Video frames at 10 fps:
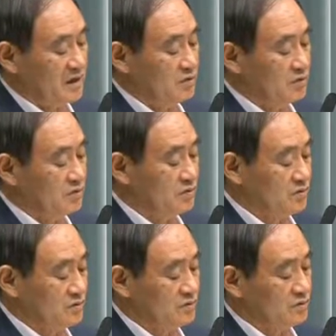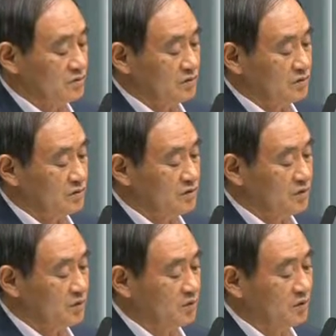あのいずれに
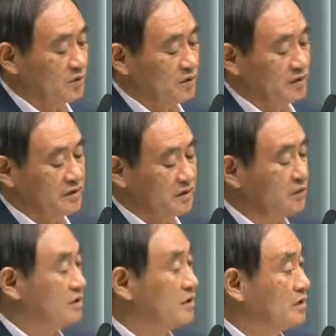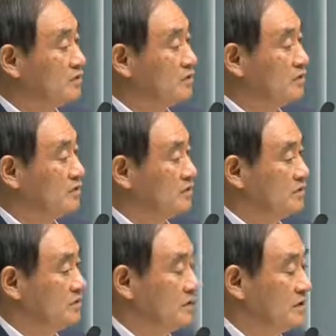しろこれは国会で決めていただ
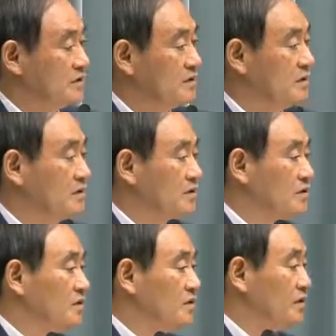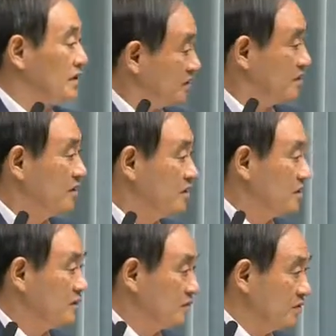く話であり
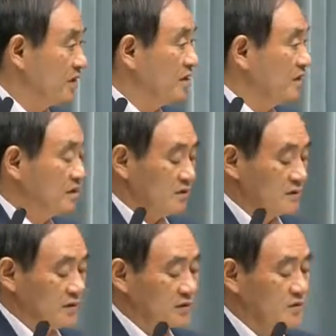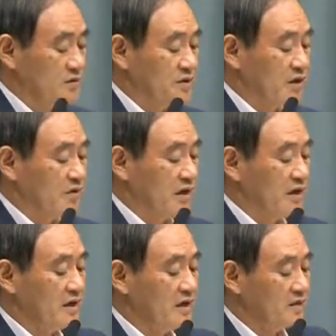ますので。まあ、政府として
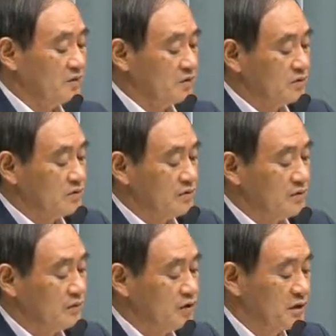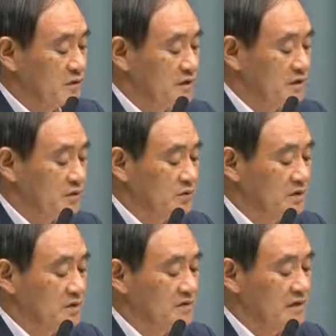はあの、今申し上げましたよう
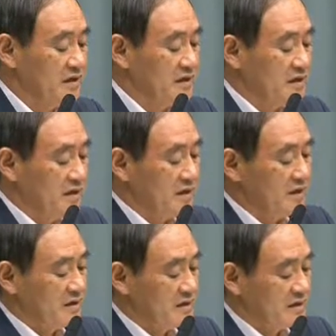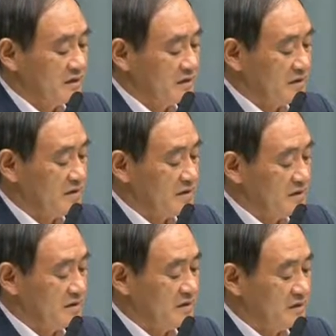にですね、
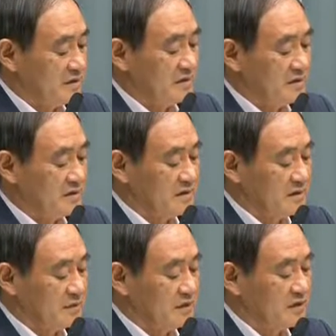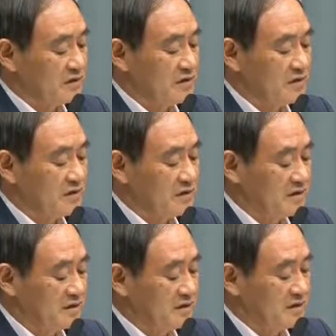えーまあ、徹底
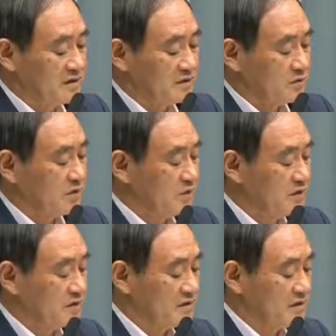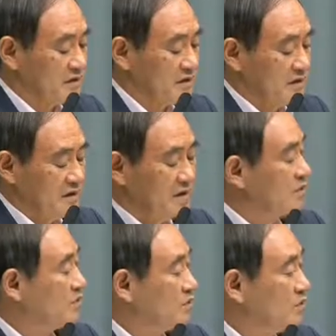的な調査を行って、
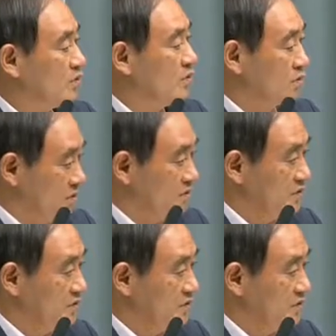今後、